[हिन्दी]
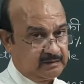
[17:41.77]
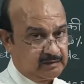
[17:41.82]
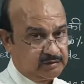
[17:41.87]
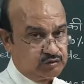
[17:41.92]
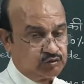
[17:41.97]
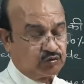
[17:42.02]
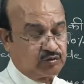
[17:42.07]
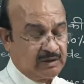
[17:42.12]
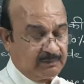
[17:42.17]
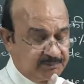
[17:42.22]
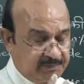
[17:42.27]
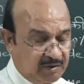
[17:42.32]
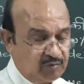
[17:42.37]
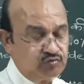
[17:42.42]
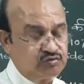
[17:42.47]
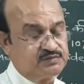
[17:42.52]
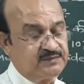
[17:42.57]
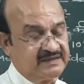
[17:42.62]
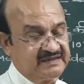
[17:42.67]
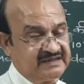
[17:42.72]
जो
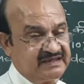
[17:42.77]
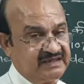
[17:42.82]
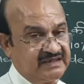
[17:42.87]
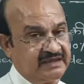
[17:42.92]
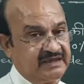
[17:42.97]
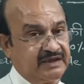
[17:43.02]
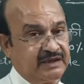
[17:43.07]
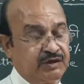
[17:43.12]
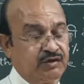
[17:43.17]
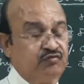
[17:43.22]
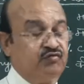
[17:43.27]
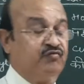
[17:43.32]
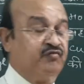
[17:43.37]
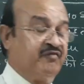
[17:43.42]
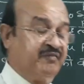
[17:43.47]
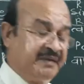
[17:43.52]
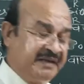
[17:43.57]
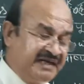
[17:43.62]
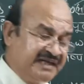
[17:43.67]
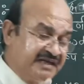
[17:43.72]
कंपाउंड्स बनते हैं वो
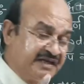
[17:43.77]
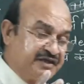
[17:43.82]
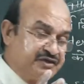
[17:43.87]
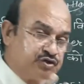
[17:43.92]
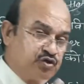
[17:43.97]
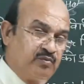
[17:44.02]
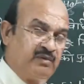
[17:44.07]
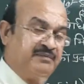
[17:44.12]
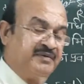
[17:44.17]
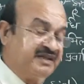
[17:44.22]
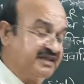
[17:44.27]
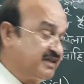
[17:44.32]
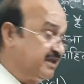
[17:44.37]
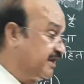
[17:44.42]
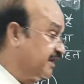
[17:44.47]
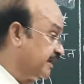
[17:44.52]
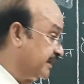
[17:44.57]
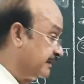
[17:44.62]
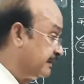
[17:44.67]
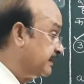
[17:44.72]
विभिन्न रेशियो में बनते
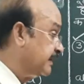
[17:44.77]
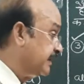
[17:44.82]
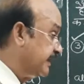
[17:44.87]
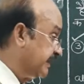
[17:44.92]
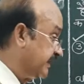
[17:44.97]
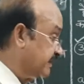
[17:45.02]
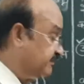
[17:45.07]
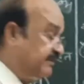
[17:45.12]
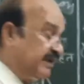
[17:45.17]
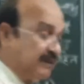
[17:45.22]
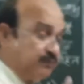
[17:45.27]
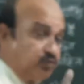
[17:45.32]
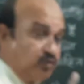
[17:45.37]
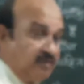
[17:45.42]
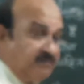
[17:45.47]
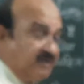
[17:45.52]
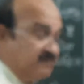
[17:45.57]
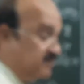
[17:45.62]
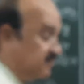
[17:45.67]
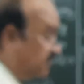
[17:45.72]
हैं लेकिन मैं आपको एक
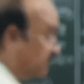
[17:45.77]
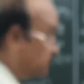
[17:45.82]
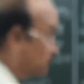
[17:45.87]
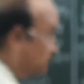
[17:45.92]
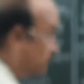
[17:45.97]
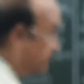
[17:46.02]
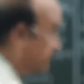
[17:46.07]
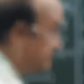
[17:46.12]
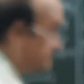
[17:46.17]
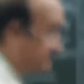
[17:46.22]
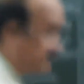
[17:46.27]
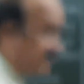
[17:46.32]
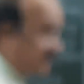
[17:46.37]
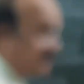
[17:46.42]
बात बता दूं कि इसके